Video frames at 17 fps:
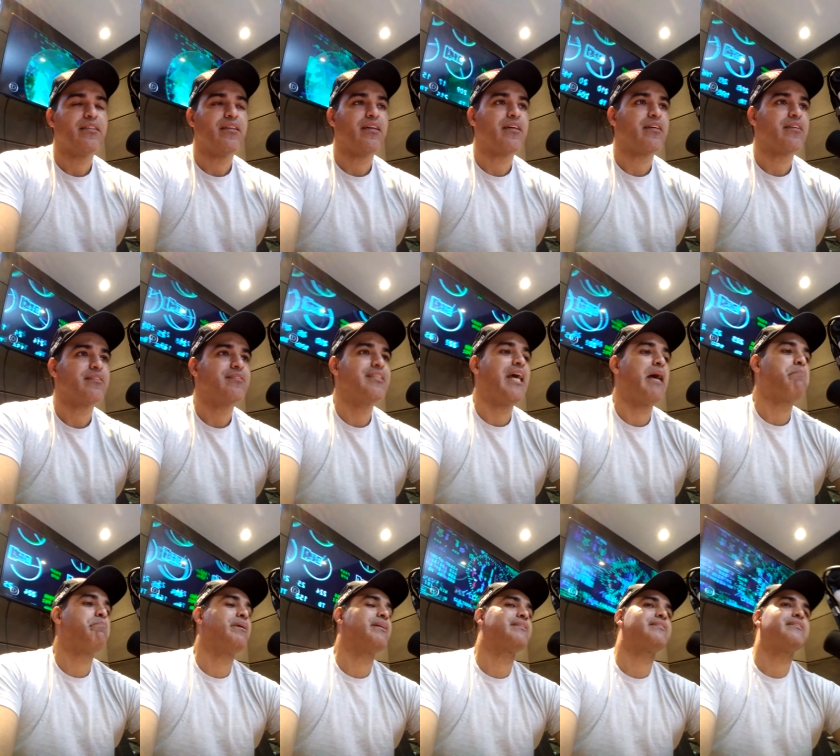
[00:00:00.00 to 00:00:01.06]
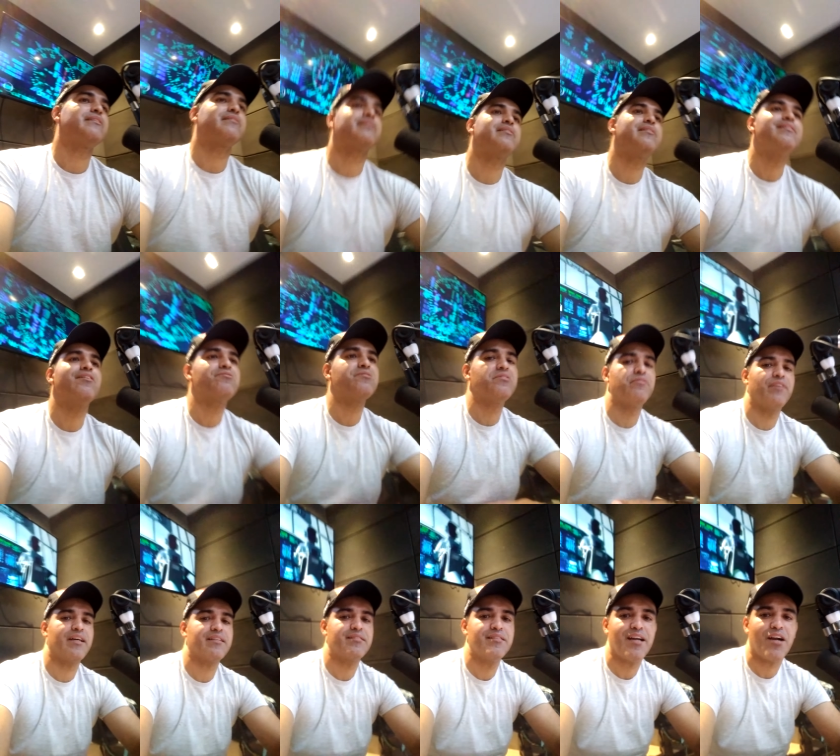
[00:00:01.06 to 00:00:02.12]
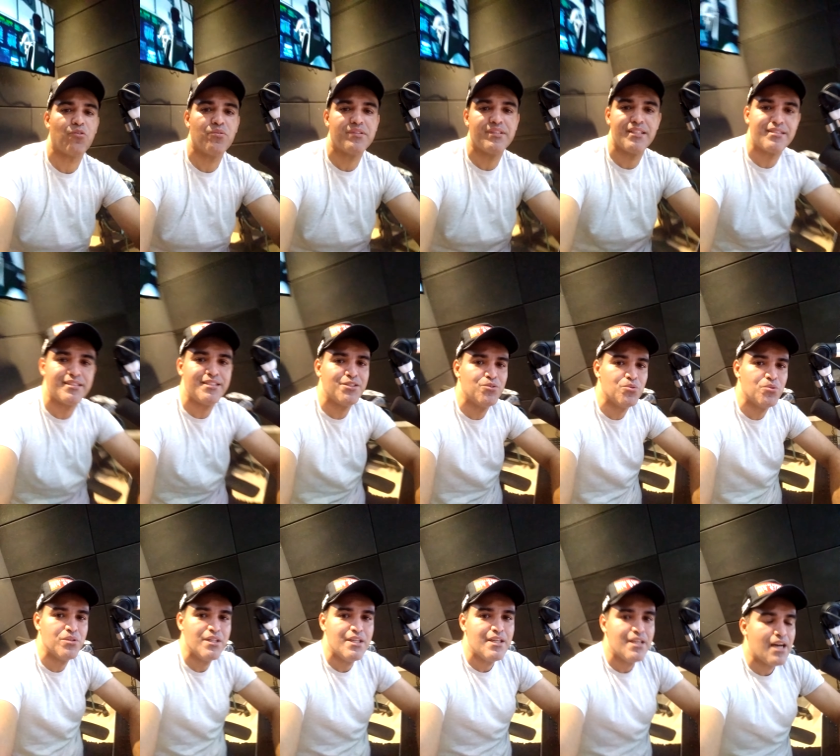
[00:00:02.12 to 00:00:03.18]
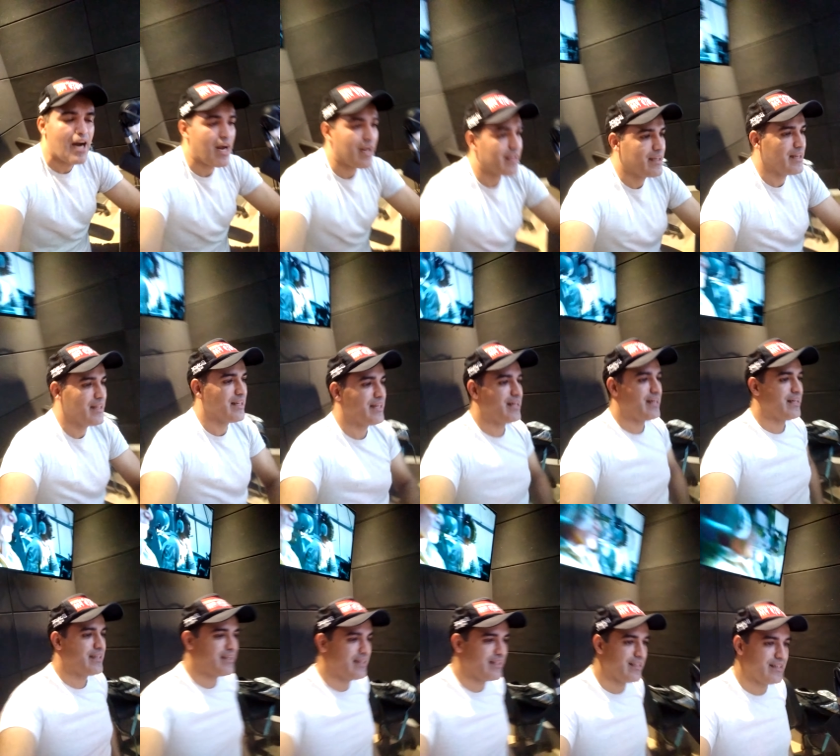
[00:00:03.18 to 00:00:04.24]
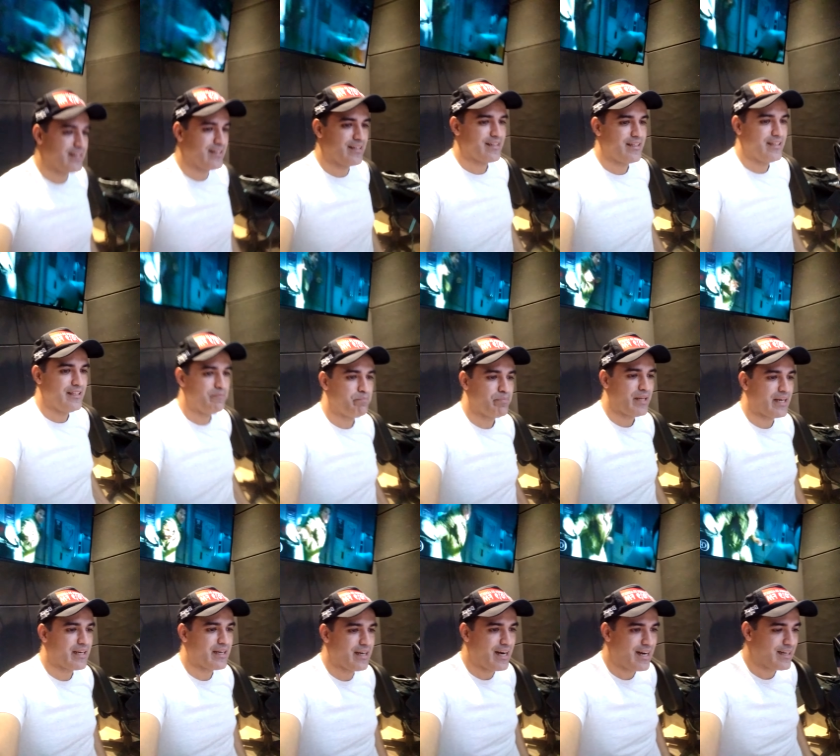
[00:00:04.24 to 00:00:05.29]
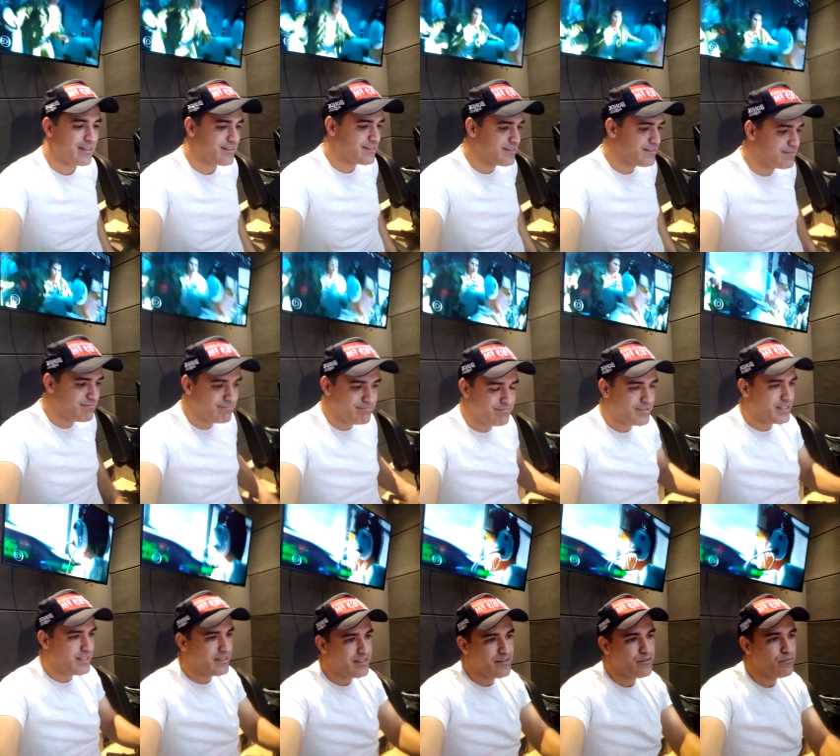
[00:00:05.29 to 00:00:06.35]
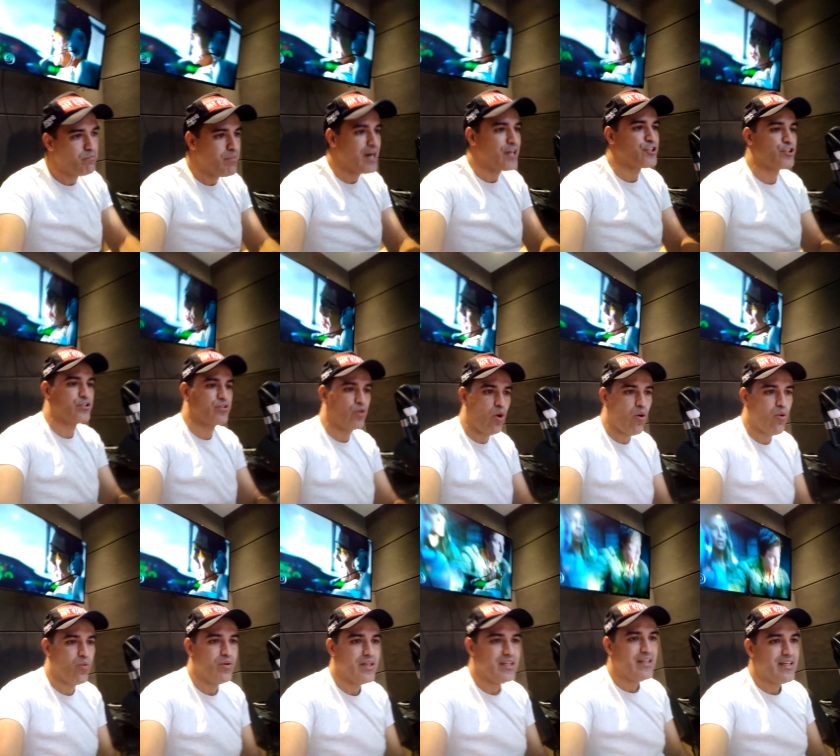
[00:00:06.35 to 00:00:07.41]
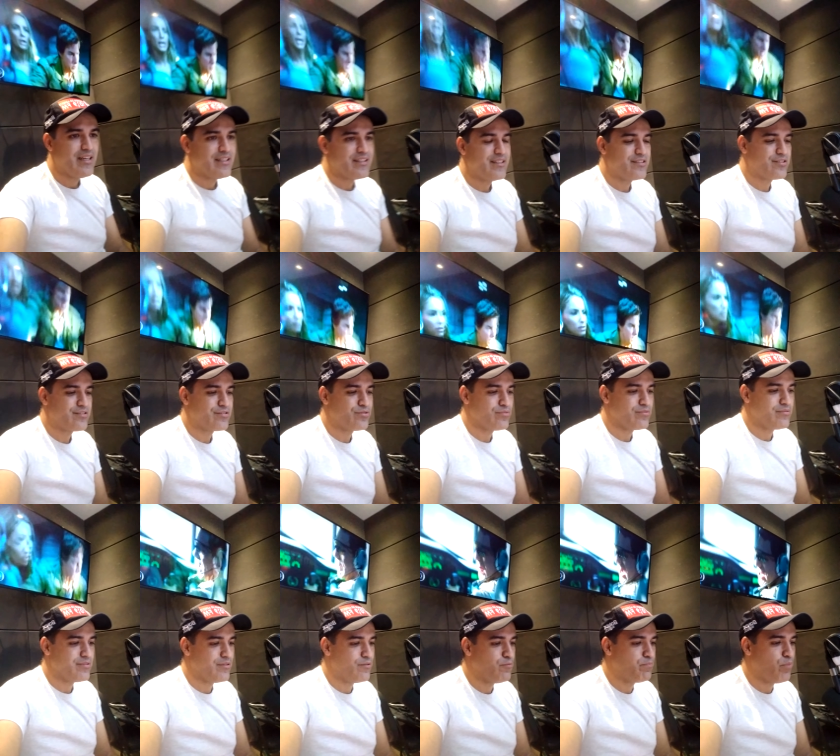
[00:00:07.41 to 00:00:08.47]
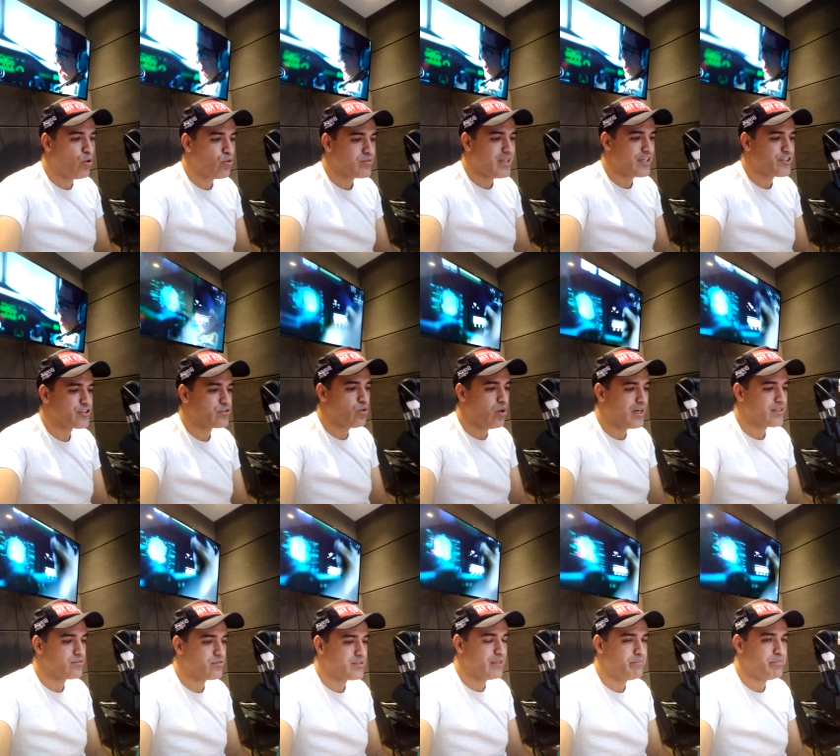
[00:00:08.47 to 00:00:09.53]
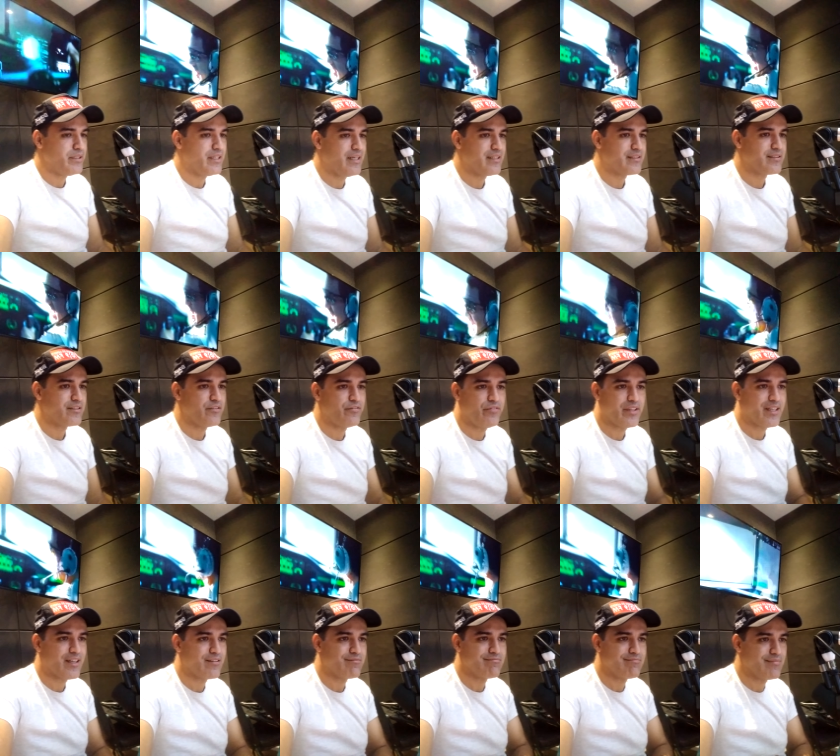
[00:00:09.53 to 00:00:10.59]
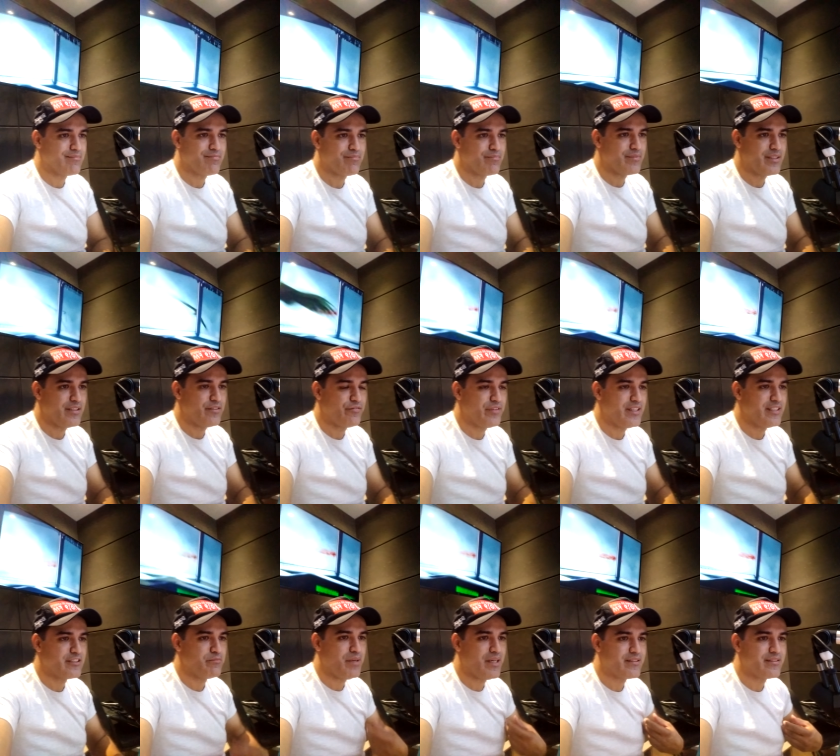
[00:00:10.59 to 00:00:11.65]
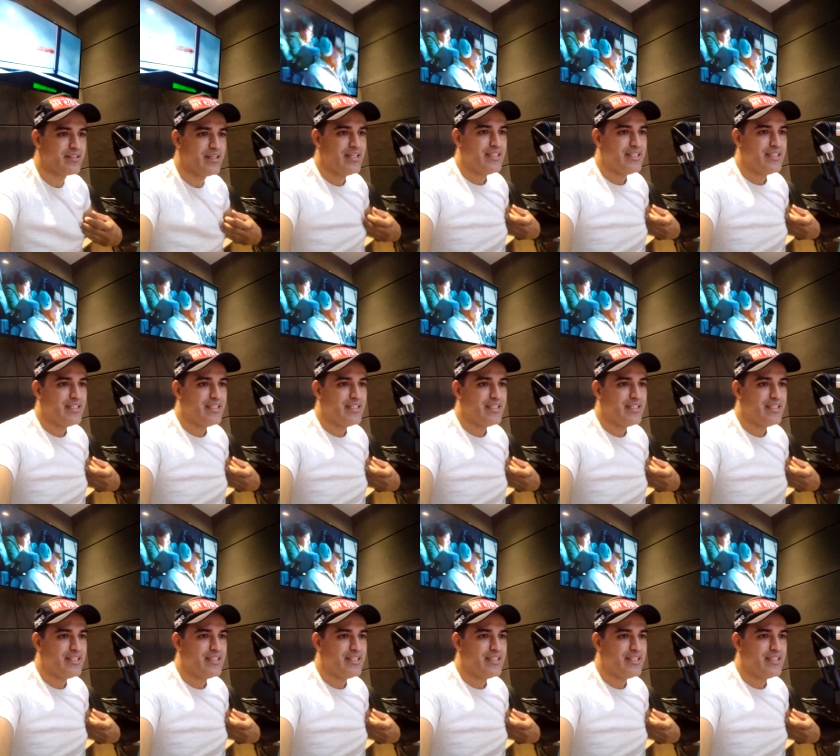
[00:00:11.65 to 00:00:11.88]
é, de repente, se não tivesse acontecido aquela, aquela, aquele placar que, que manchou que, um pouco da história do Campinense, que fica, infelizmente,